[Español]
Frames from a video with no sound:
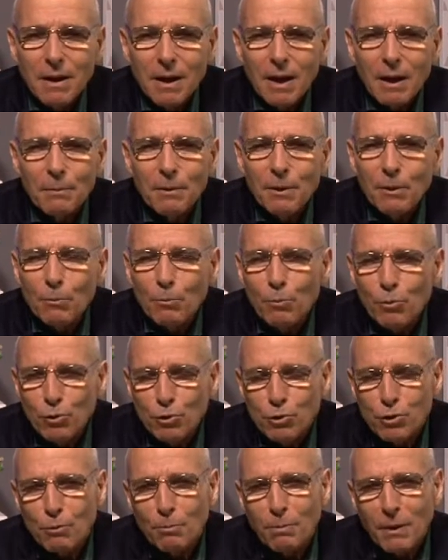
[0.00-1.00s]
la veo
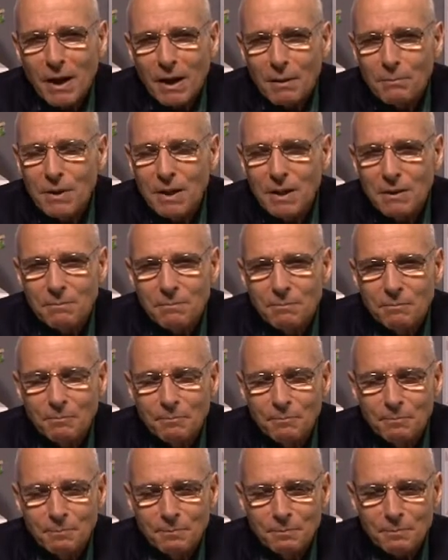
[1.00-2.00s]
mucho para mí
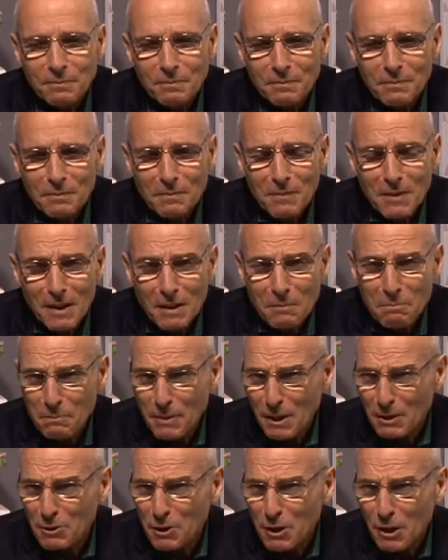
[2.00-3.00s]

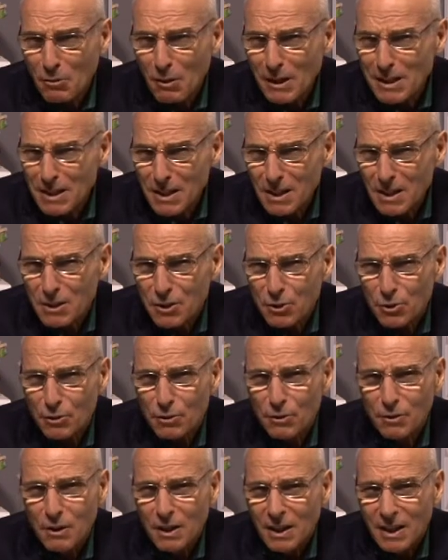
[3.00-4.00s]
pero se lo has
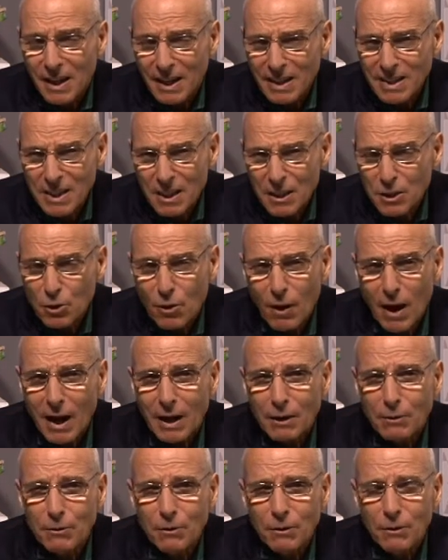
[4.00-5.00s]
dicho, le has dicho
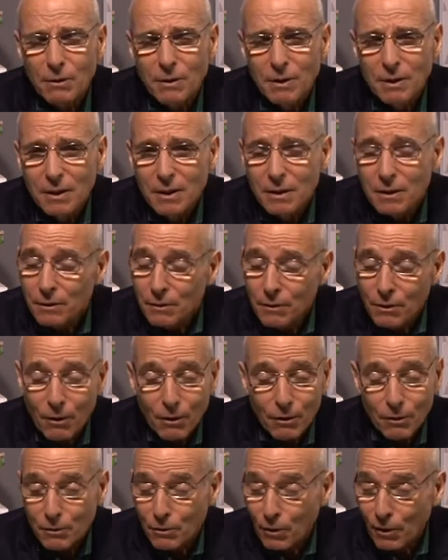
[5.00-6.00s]
algo.
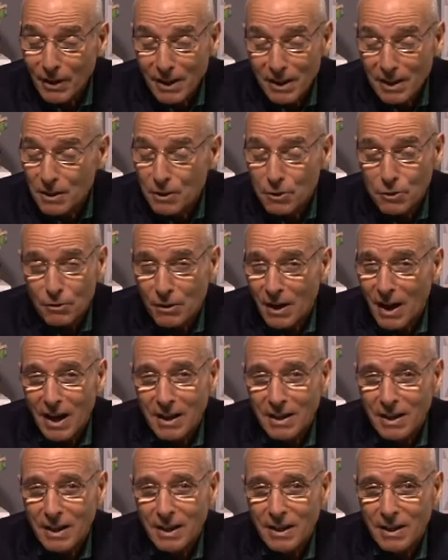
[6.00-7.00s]
No, no le he dicho
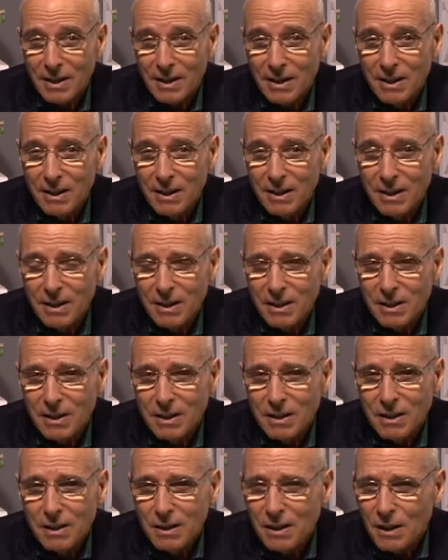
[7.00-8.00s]
nada.
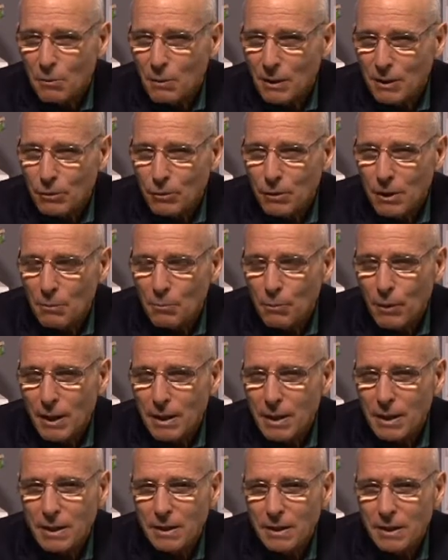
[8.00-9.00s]
¿Y cuánto tiempo
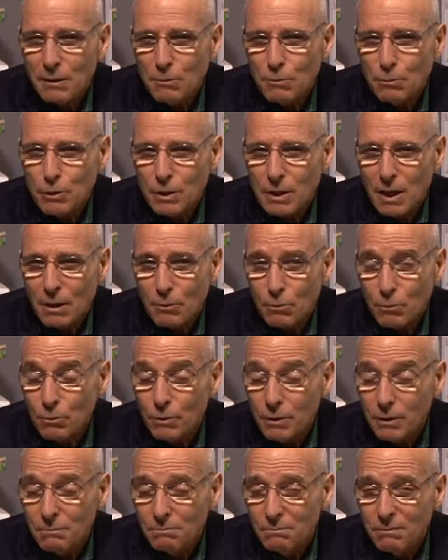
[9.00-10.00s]
hace que te gusta?
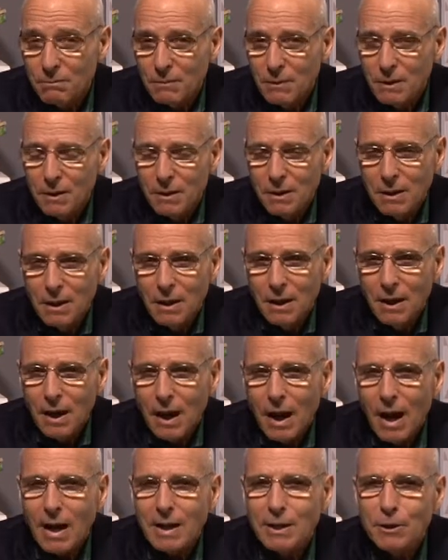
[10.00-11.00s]
Uy,
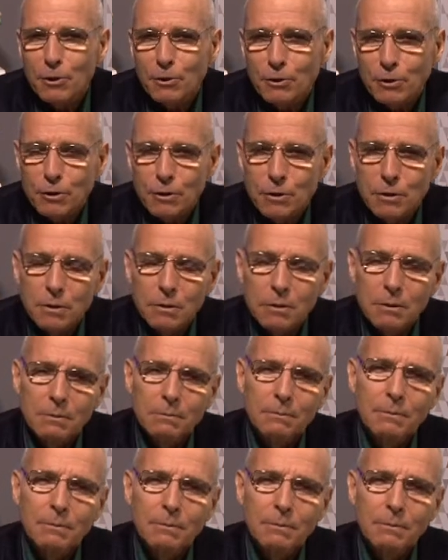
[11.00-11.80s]
años.